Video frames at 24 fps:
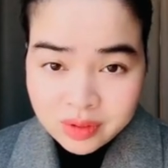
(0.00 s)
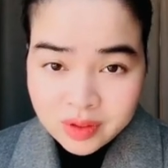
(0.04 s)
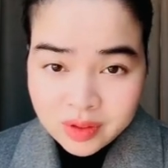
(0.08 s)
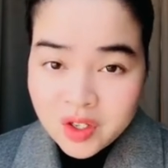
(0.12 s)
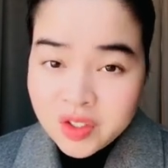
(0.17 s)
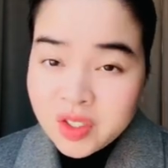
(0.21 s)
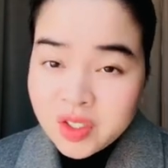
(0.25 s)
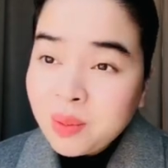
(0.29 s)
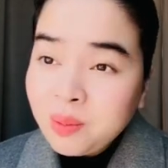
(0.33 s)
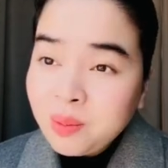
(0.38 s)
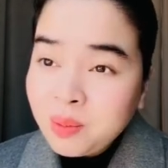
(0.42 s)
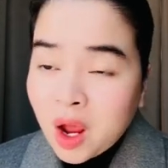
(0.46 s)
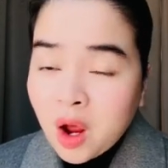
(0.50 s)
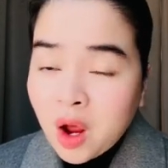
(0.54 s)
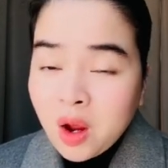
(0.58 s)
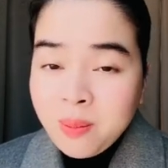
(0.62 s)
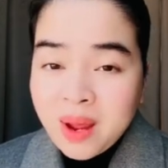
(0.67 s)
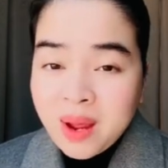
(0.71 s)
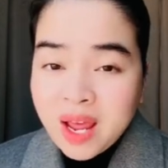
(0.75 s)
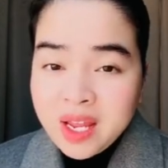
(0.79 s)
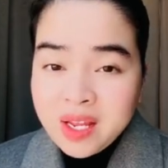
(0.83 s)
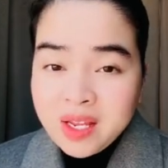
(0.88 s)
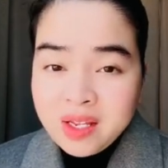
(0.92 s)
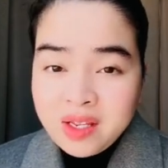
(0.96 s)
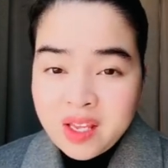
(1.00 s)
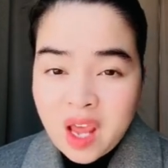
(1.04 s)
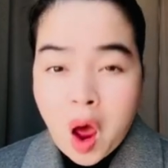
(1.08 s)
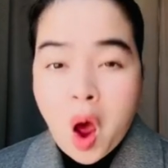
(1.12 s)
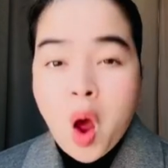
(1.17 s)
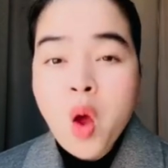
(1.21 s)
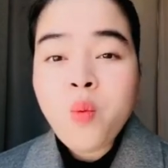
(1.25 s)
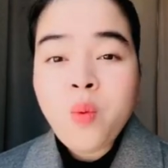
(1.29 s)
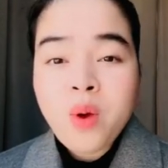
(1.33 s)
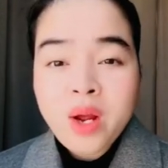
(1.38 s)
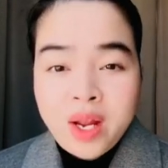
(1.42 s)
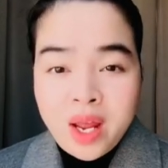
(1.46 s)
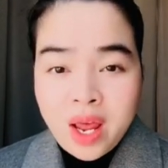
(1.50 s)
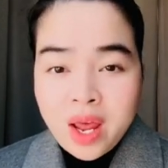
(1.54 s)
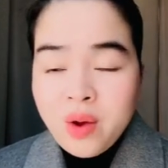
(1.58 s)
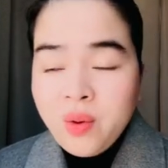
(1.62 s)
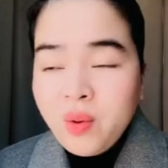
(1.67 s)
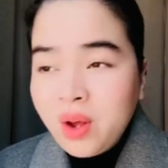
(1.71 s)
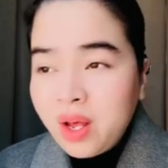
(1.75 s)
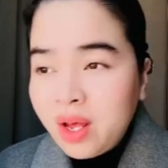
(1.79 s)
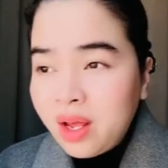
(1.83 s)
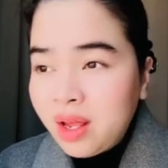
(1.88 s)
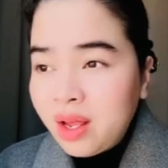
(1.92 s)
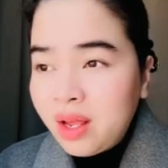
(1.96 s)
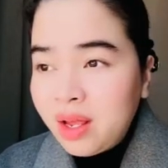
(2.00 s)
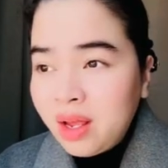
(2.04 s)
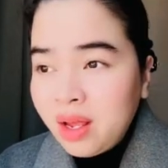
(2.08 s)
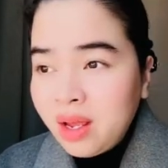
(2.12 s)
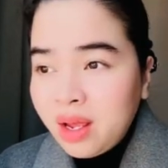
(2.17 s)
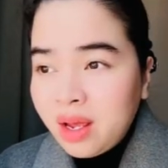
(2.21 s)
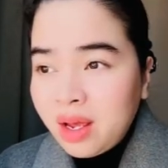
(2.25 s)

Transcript: rồi xong nói mai giỏi quá kêu uh,